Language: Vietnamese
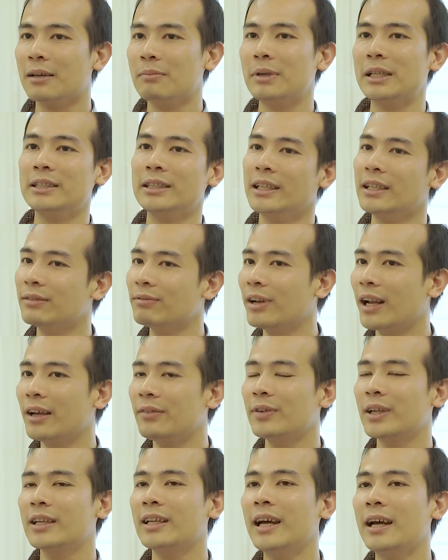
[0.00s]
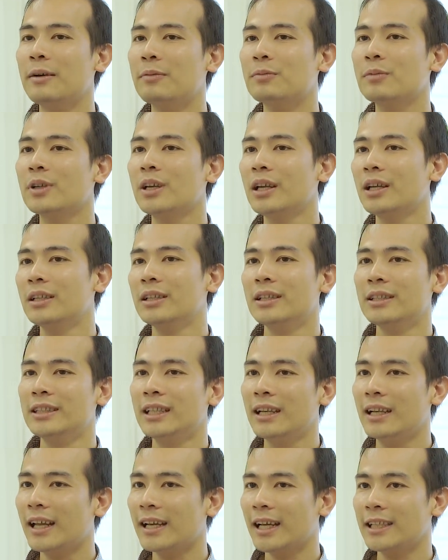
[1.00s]
để mình nhìn lại Việt Nam
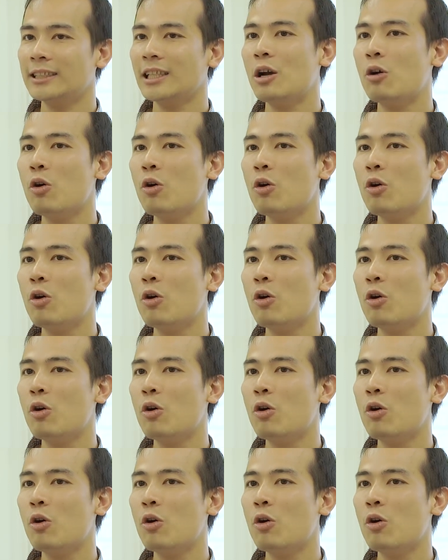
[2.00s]
nhìn lại cái xã